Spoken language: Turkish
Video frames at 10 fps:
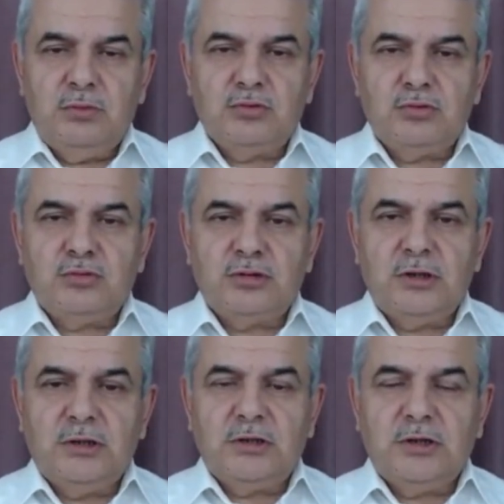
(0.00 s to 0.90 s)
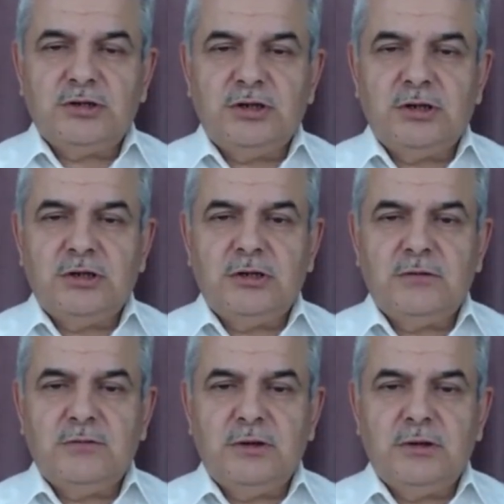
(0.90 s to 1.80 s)
bu hususa dikkat
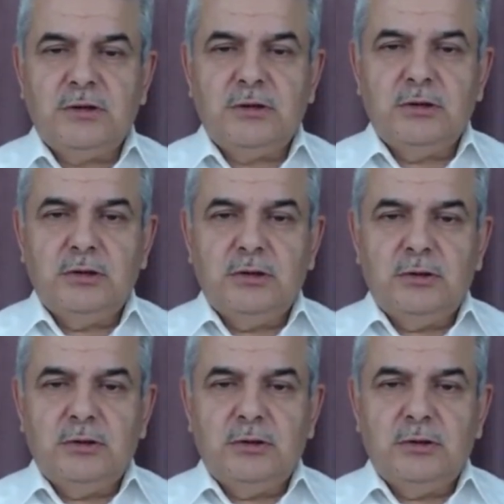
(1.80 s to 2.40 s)
çektik ve